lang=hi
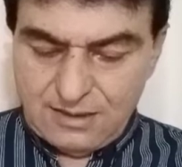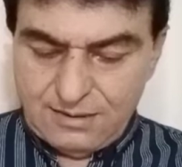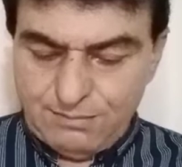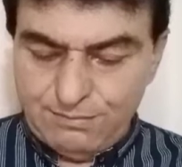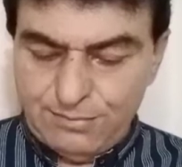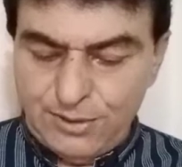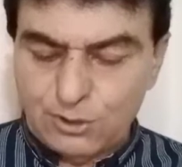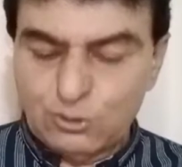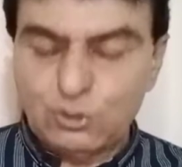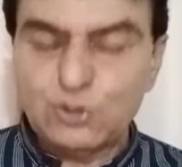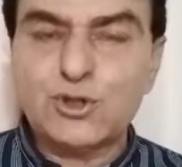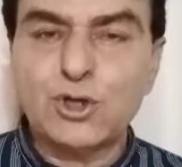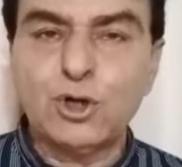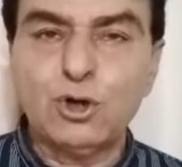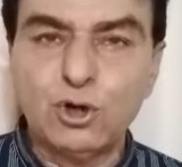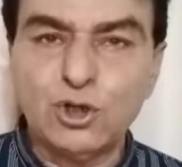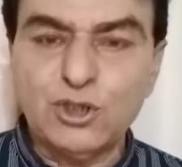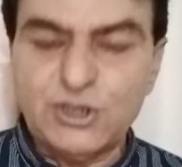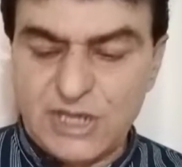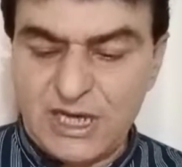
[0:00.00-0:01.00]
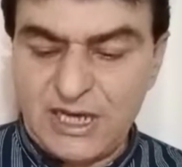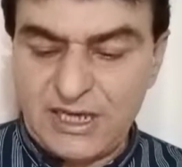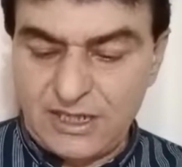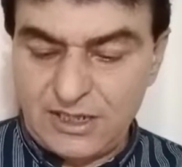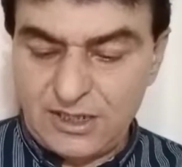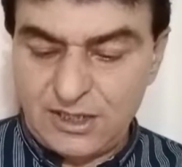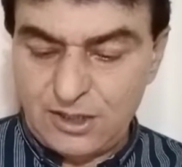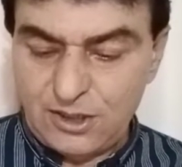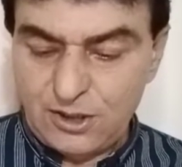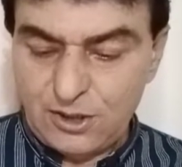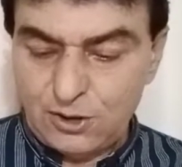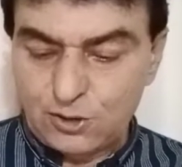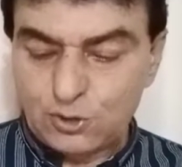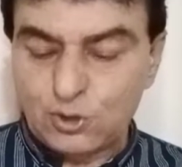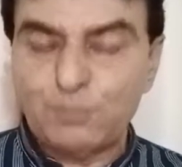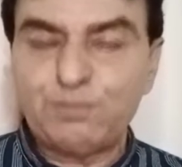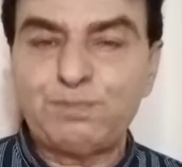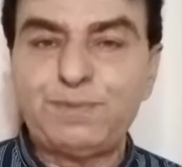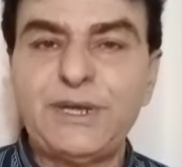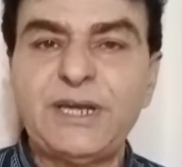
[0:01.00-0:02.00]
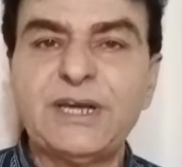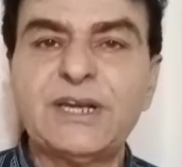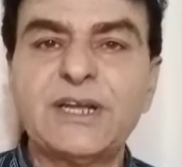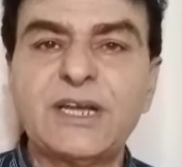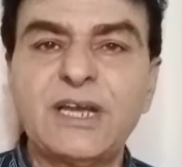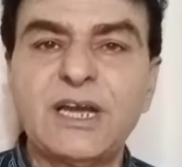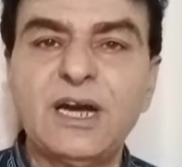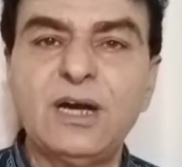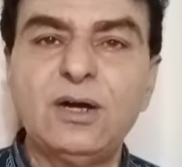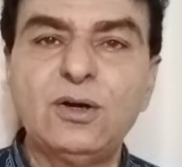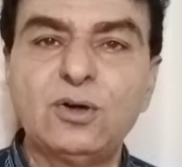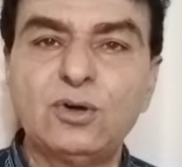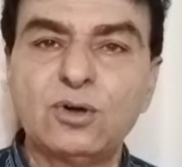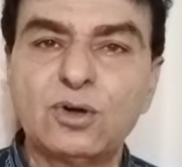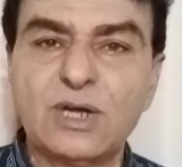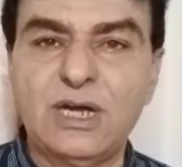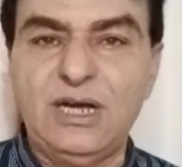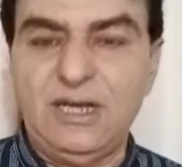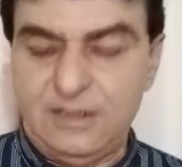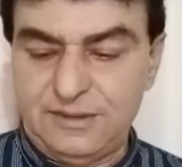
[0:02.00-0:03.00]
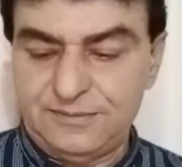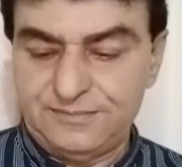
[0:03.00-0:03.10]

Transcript: भी कुछ हो जाए तो फिर क्या होगा